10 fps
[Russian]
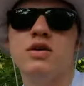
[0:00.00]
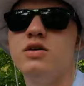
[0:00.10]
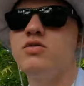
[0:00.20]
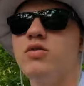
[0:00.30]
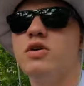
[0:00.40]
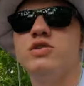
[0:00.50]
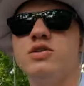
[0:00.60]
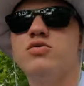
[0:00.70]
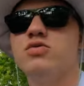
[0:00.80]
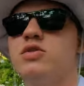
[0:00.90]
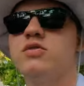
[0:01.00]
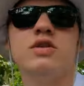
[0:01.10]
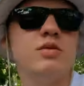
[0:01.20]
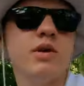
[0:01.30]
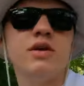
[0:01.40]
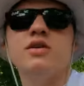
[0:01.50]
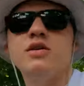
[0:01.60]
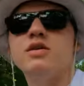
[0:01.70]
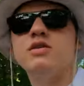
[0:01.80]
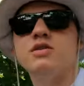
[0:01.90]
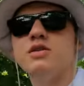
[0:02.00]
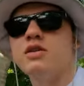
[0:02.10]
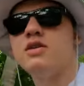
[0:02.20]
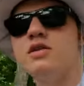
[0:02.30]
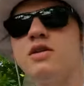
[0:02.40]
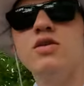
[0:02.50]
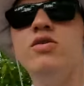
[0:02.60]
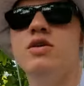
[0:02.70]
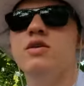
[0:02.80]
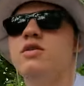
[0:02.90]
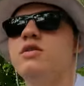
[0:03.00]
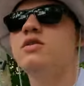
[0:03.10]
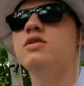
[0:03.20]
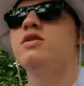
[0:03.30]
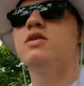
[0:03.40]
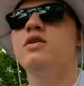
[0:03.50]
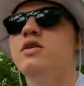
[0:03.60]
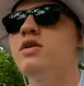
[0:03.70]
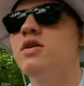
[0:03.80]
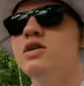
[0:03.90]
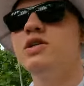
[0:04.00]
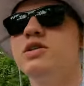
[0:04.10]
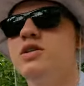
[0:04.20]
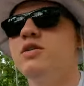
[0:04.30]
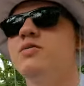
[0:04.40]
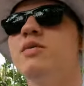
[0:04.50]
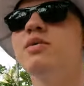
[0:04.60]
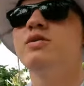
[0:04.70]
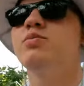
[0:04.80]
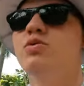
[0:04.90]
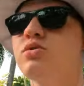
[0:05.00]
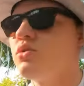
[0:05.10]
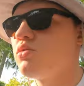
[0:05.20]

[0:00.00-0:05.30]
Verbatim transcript: и другая часть острова. Это понятие относительно недалекие. Сейчас едем, там есть просто